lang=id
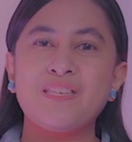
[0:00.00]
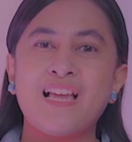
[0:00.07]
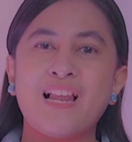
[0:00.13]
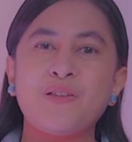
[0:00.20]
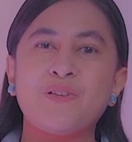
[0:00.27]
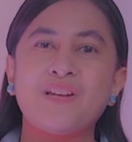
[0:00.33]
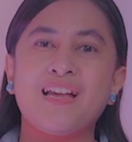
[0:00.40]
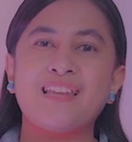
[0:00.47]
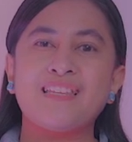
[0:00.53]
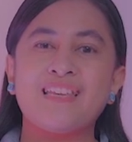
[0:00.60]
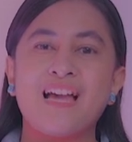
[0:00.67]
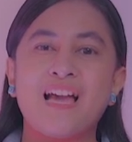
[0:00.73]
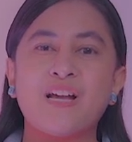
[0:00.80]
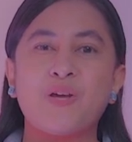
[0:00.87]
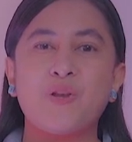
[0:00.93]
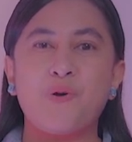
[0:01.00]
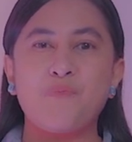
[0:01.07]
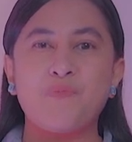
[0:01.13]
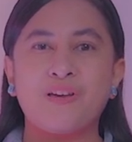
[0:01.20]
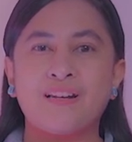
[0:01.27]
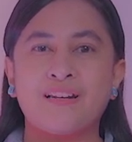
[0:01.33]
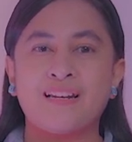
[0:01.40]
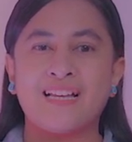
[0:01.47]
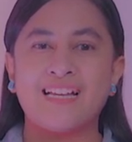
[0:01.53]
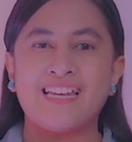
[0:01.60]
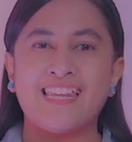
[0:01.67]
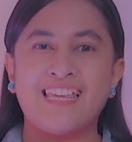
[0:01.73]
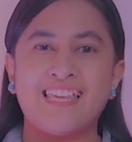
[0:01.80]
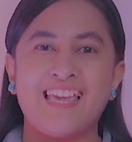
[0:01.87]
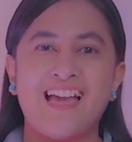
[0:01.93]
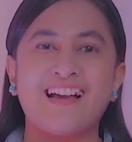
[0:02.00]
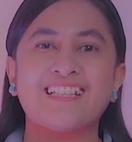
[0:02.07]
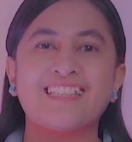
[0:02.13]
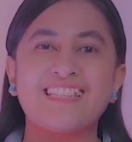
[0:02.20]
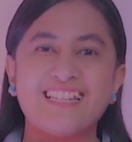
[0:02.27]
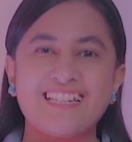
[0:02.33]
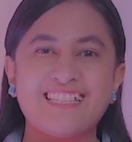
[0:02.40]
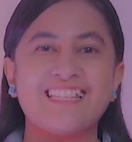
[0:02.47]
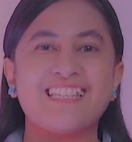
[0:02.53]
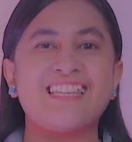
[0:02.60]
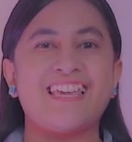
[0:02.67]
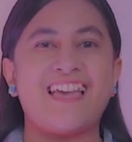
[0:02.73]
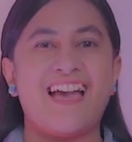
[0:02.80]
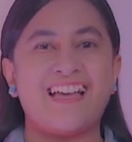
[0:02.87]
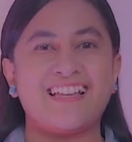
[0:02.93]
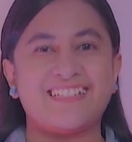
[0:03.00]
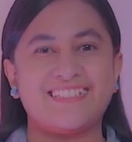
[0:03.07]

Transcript: menyalurkannya ke nomor rekening yang tersedia.